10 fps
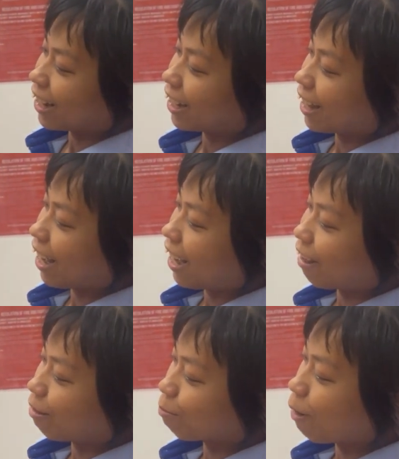hiện là
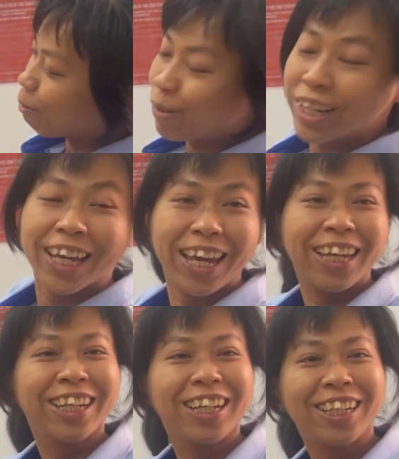40 kg,
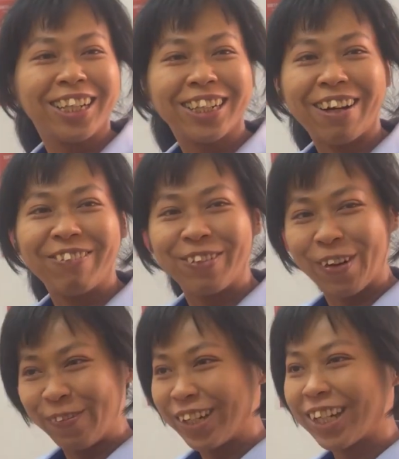lực đóng là
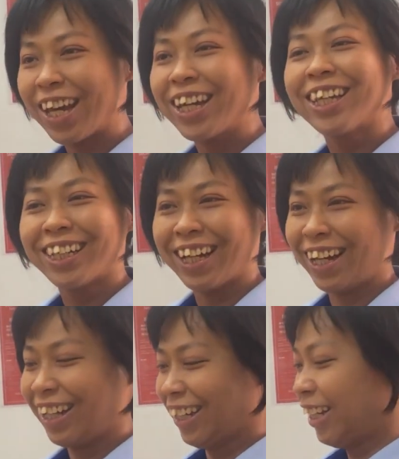40 kg ha.
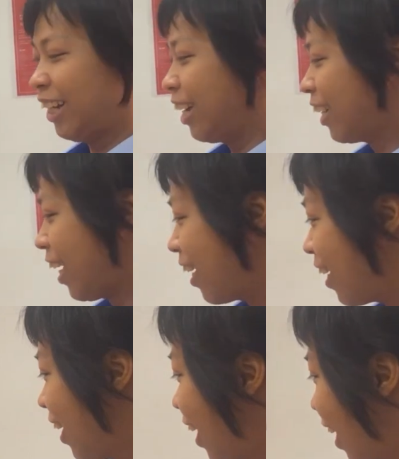Thì
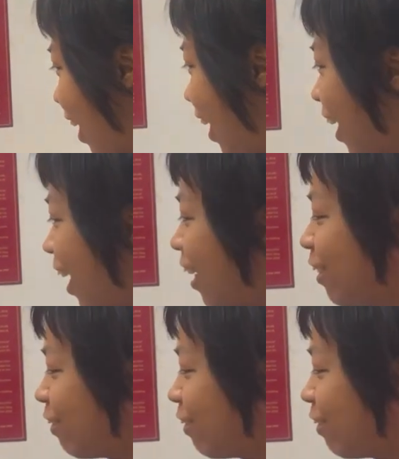ở